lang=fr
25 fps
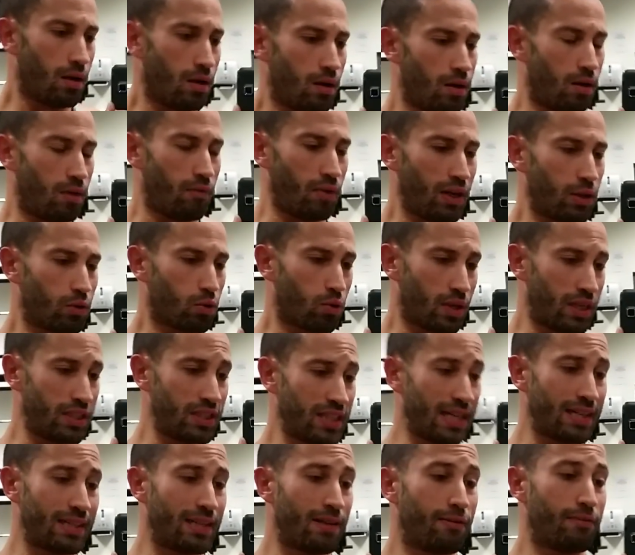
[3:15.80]
Euh, voilà, donc on a
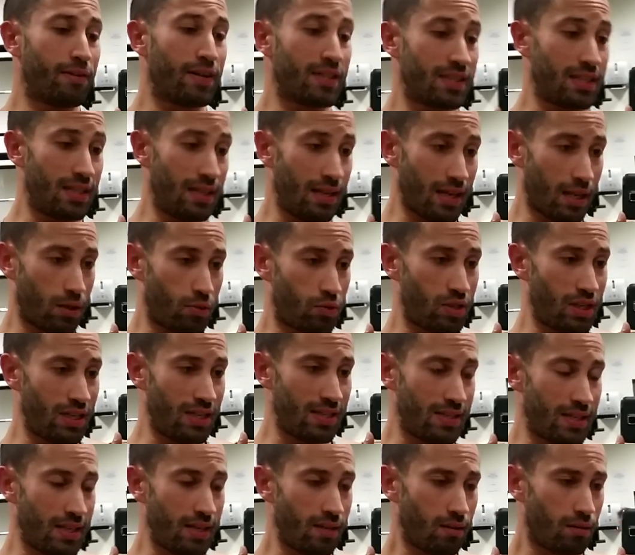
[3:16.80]
dit qu'elle était facile à
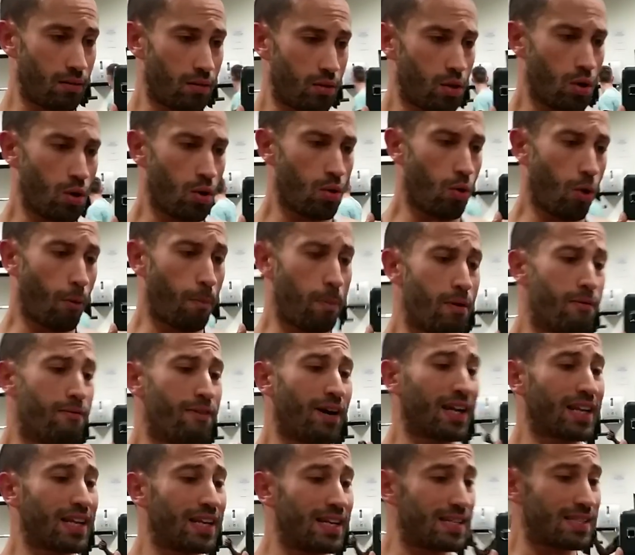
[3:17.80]
utiliser. On peut
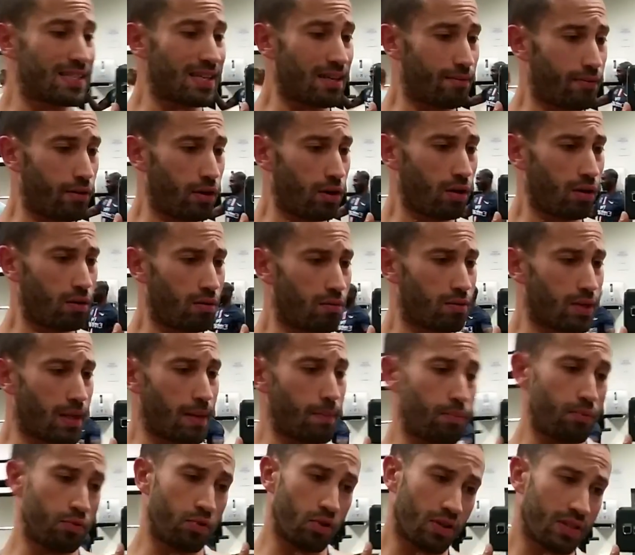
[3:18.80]
varier les saveurs, il y
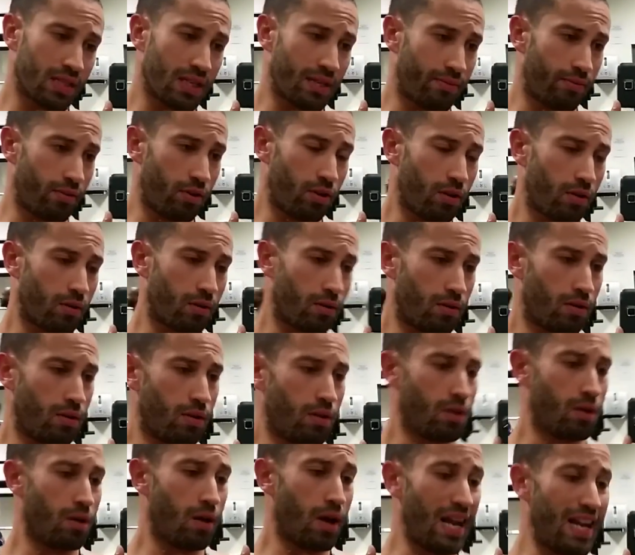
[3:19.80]
a plusieurs saveurs.
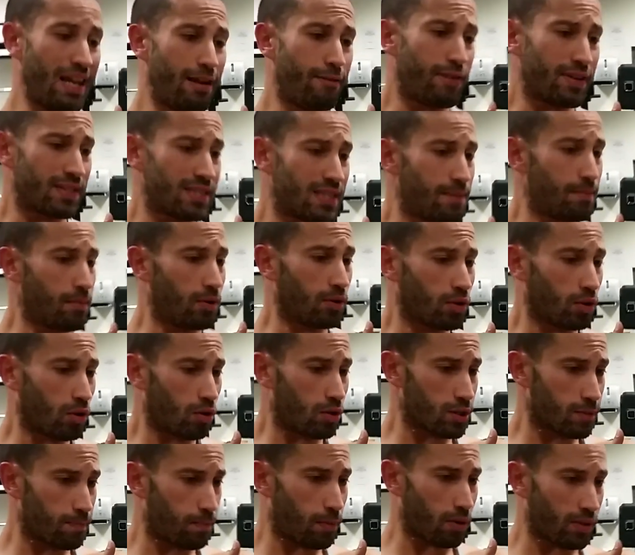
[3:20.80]
Elle est facilement
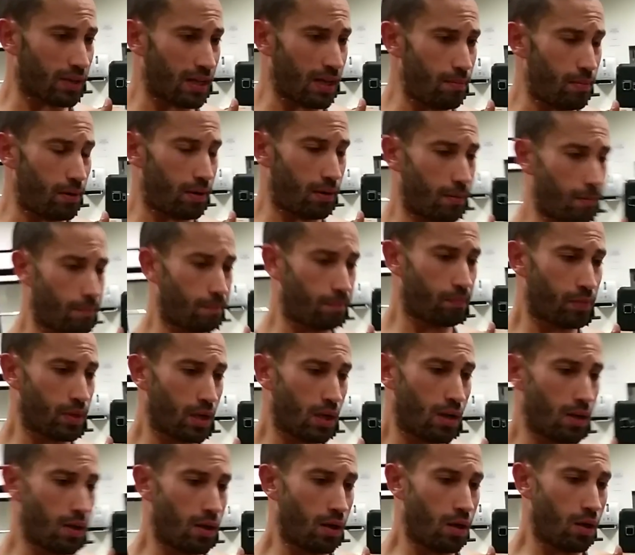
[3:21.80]
transportable,
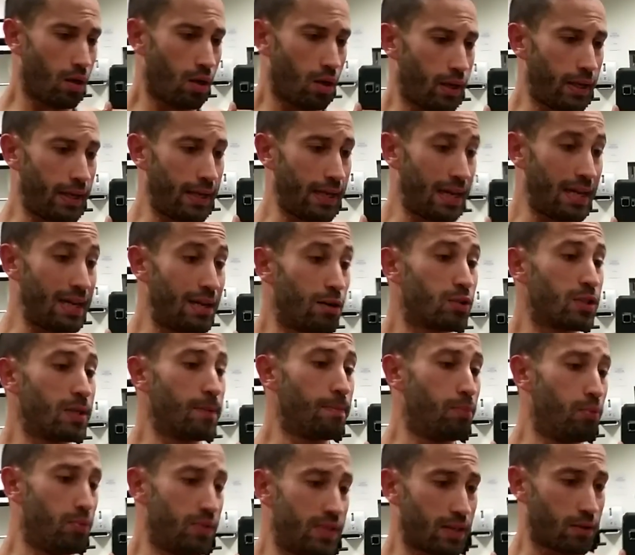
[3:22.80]
et elle est
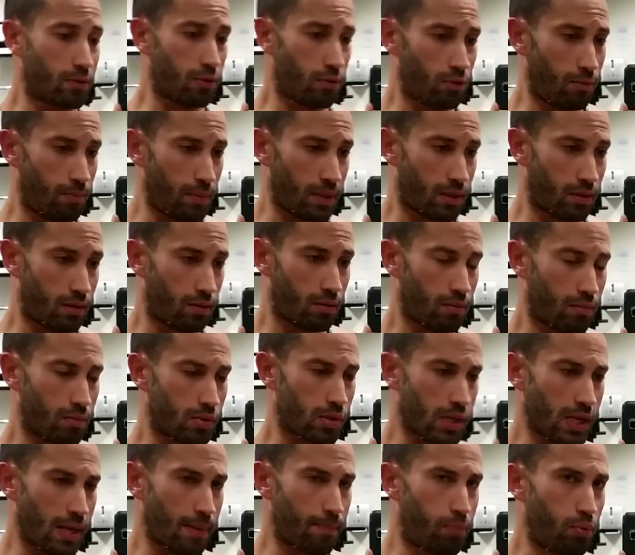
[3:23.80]
aussi plus économique.
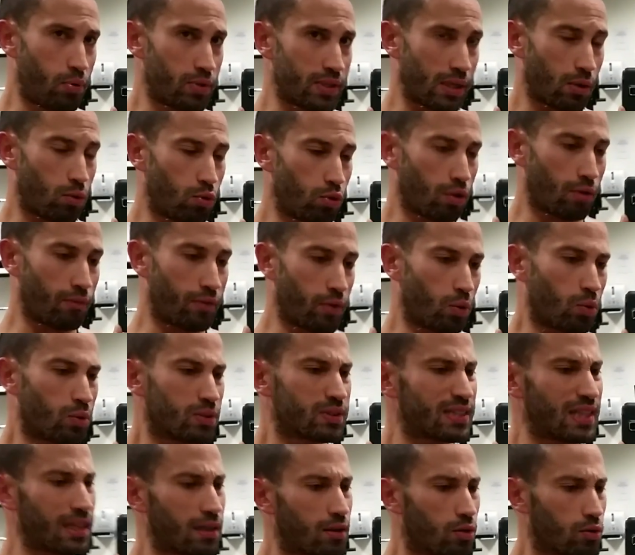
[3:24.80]
Parce qu'un pot, ça coûte
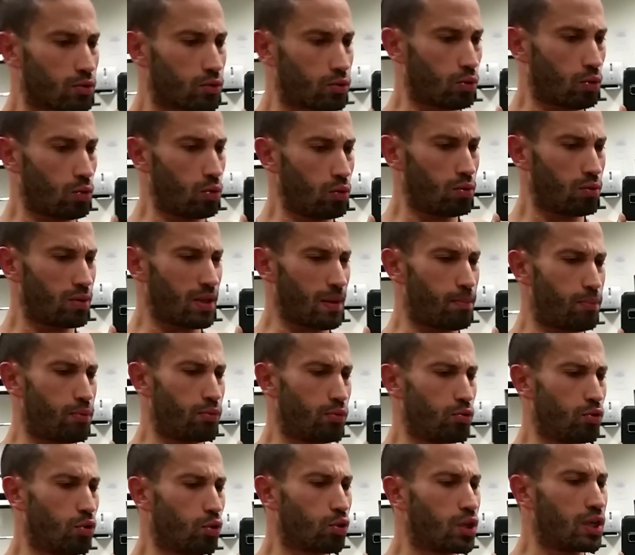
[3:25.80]
environ 50 euros. Il y a
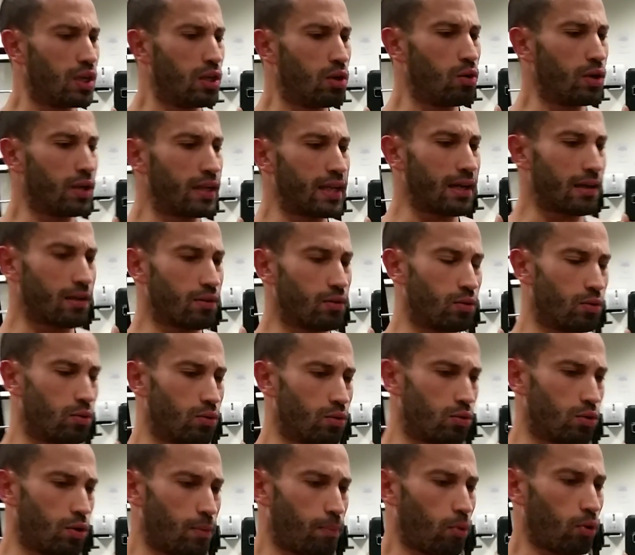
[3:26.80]
plus de 2 kg et quelques
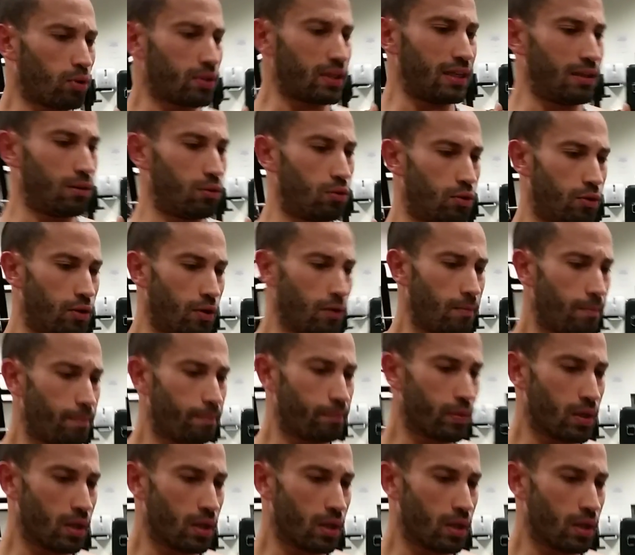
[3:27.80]
de, protéines dedans.